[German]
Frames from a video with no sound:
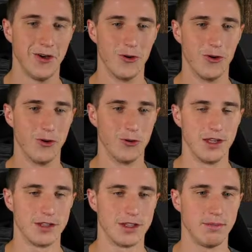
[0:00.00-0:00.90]

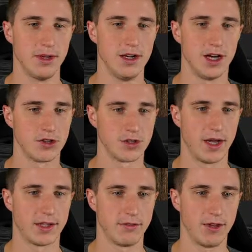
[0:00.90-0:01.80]
und die Bilder aus einem
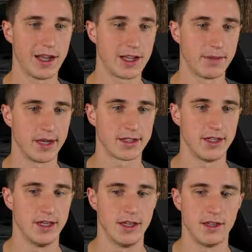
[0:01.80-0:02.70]
anderen Winkel gemacht.
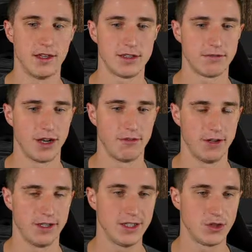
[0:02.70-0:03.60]
Ist auf alle
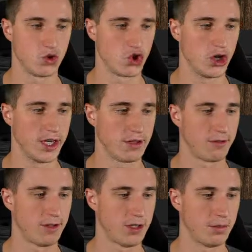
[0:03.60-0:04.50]
Fälle nicht so schlecht,
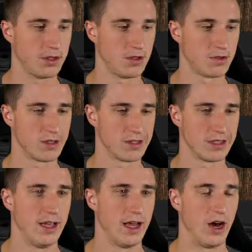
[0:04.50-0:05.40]
finde ich, beziehungsweise
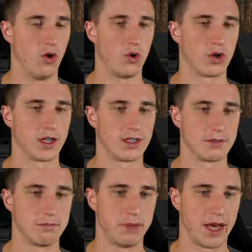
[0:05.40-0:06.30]
auch ganz
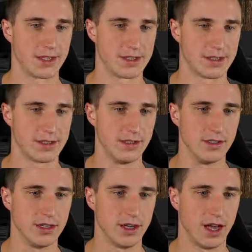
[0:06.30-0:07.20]
passend
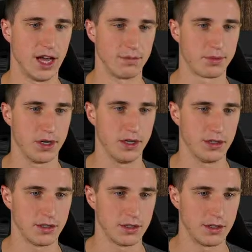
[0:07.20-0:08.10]
hier
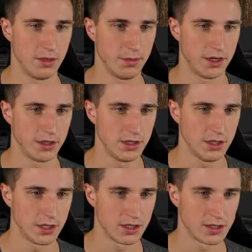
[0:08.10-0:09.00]
abgelichtet. Hier bin ich nicht
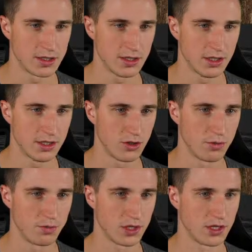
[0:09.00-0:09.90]
ganz sicher,
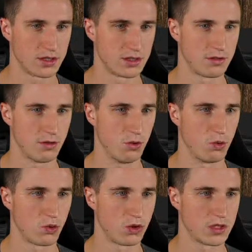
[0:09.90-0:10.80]
ob da das
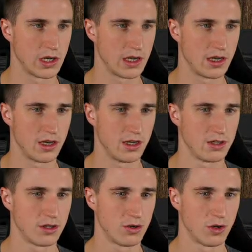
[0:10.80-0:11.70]
Logo tatsächlich
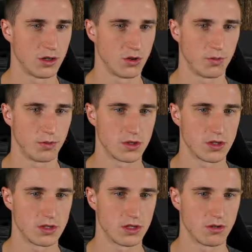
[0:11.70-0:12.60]
hingehört oder ob das
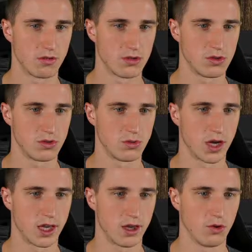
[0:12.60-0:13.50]
jetzt irgendwie so
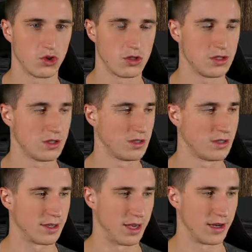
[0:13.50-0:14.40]
reingerutscht ist
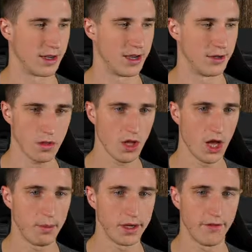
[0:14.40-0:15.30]
keine Ahnung.
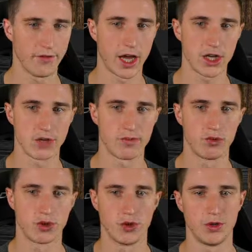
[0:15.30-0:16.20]
Aber ja, ein
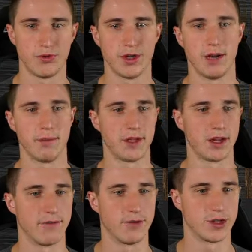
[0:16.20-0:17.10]
Dreischabflug natürlich für die alpine
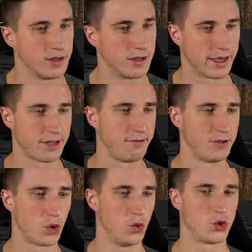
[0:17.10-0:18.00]
Landwirtschaft recht viel
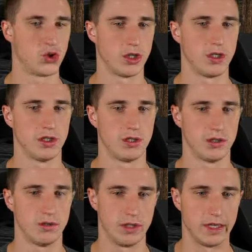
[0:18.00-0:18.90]
größer
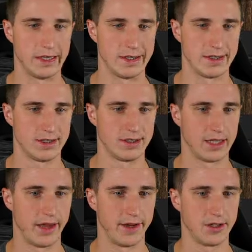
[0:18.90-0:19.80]
ist
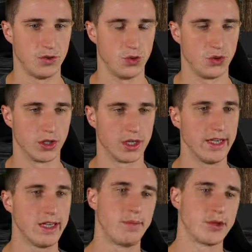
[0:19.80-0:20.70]
da nicht nötig.
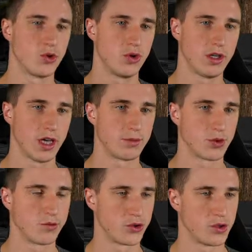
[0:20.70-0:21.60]
Ich persönlich habe es
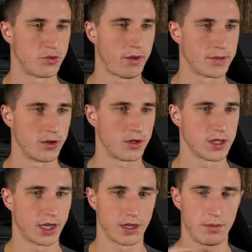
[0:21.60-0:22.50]
oft schon in Streams auch
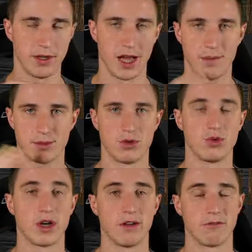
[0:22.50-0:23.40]
gesagt, ich bin
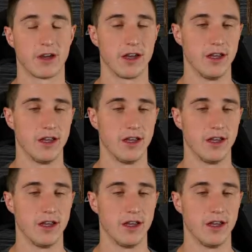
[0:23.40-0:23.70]
absolut kein Fan